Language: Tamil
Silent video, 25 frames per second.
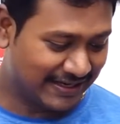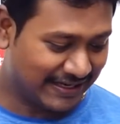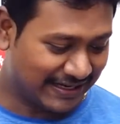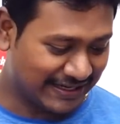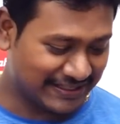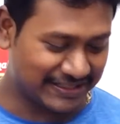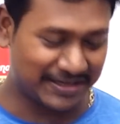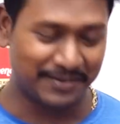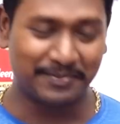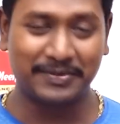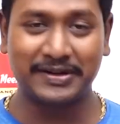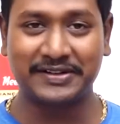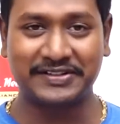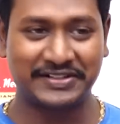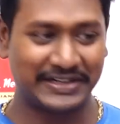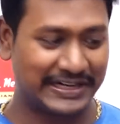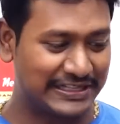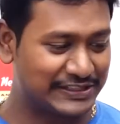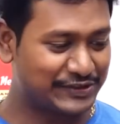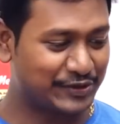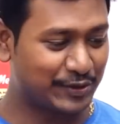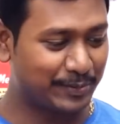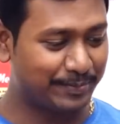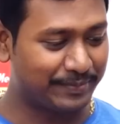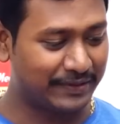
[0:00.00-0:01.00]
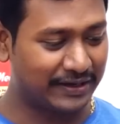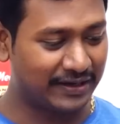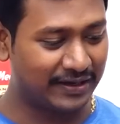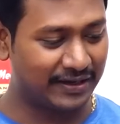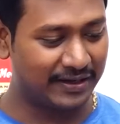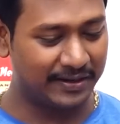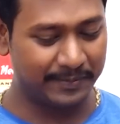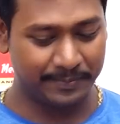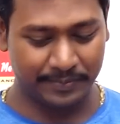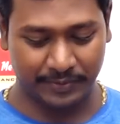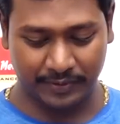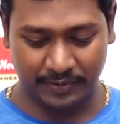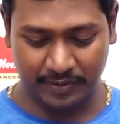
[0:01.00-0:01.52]
அதை நம்ம ட்ரான்ஸ்ஃபர்
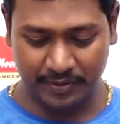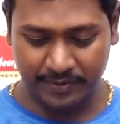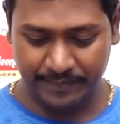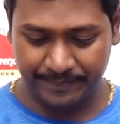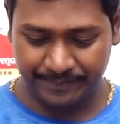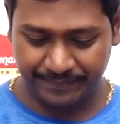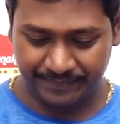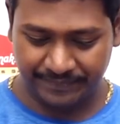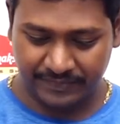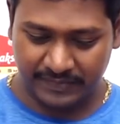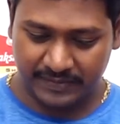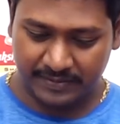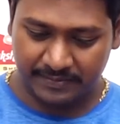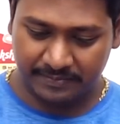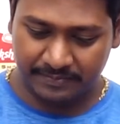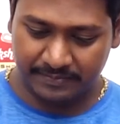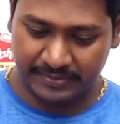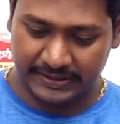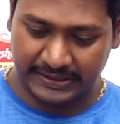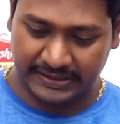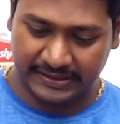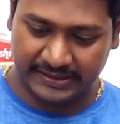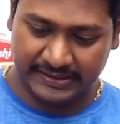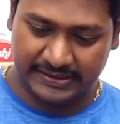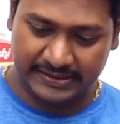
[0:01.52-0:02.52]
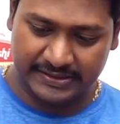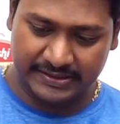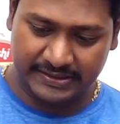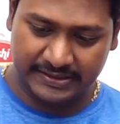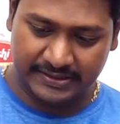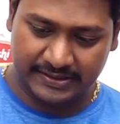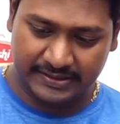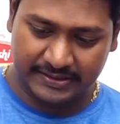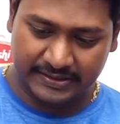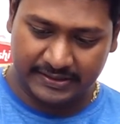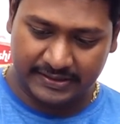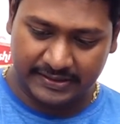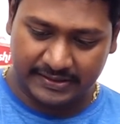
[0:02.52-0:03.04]
பண்ணலாம் இப்போது பாருங்கள்
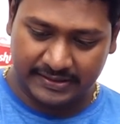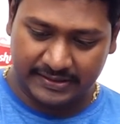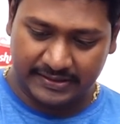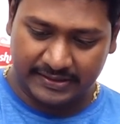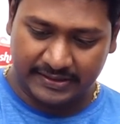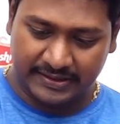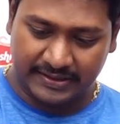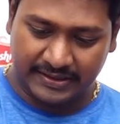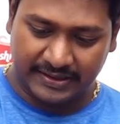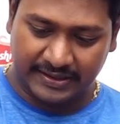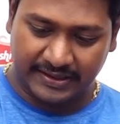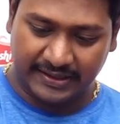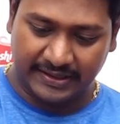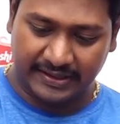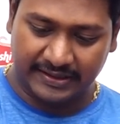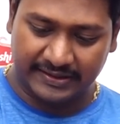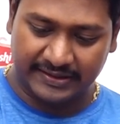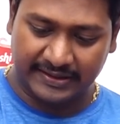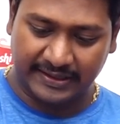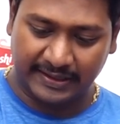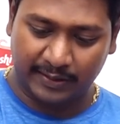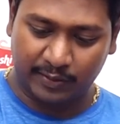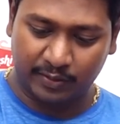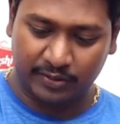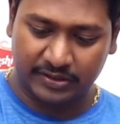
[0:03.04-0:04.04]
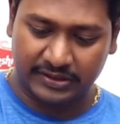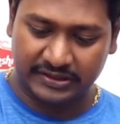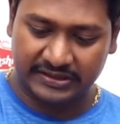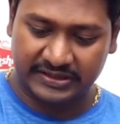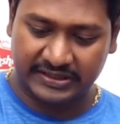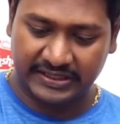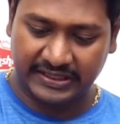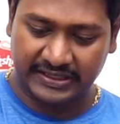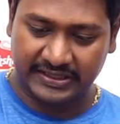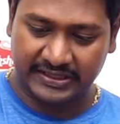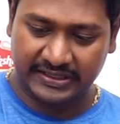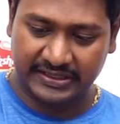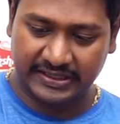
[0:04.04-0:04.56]
எந்த அளவுக்கு
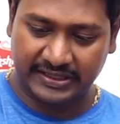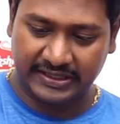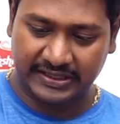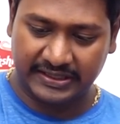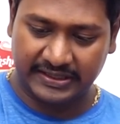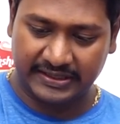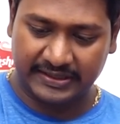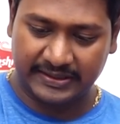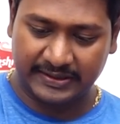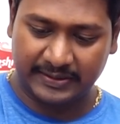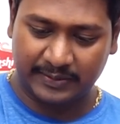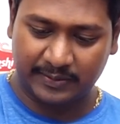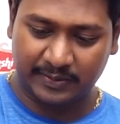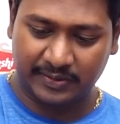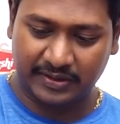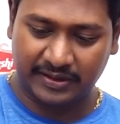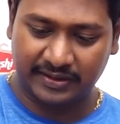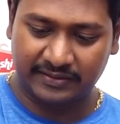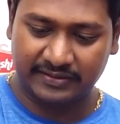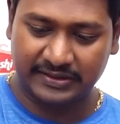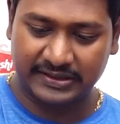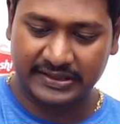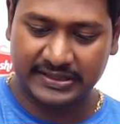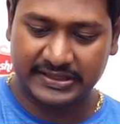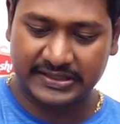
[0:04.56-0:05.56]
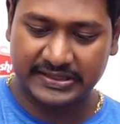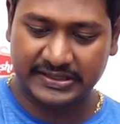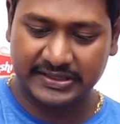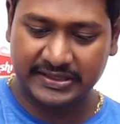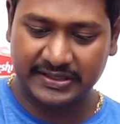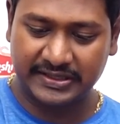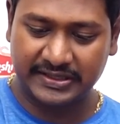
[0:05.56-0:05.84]
திக்காக உங்களுக்கு வந்துட்டு